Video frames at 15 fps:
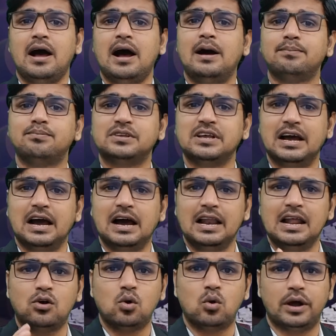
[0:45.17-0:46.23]
आपसे
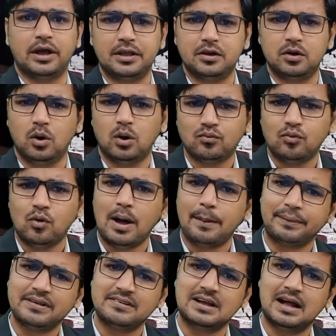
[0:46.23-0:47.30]
अलग हो गई और वो
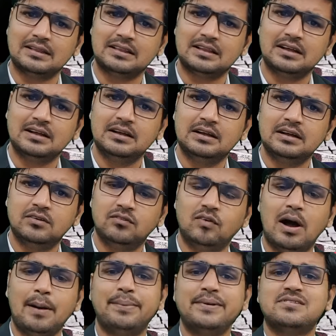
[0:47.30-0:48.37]
आपके साथ
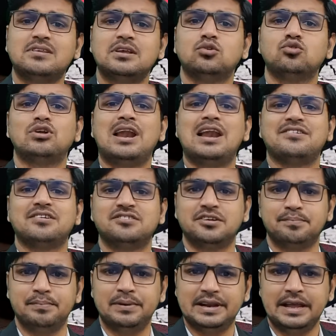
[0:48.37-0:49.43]
वापस से उस
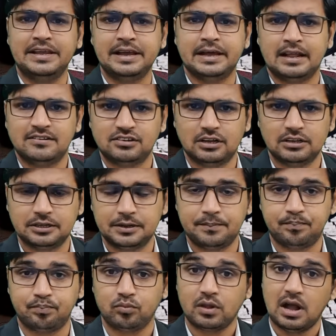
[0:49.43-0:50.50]
रिलेशनशिप में नहीं आना चाहती
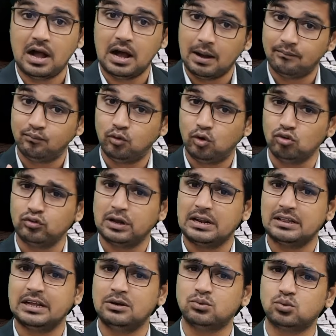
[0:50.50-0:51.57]
आप फोर्स
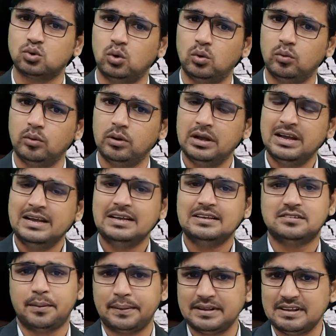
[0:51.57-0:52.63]
करते हैं उसको
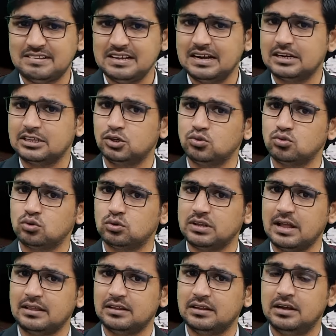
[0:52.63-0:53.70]
जबरदस्ती करते हैं उसके
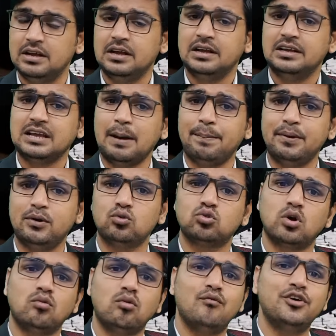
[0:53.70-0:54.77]
साथ या फिर
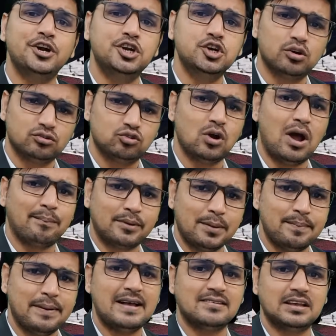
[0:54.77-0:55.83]
उसको वो वीडियोस जो आपके
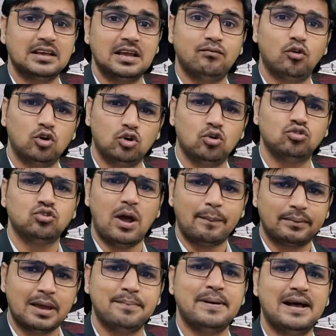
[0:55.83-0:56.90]
पास हैं या फोटोज जो
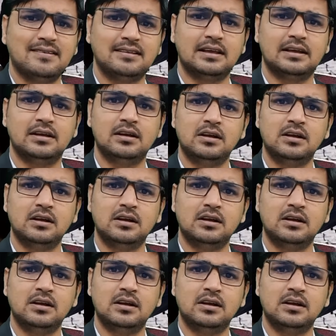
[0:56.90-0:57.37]
आपके पास हैं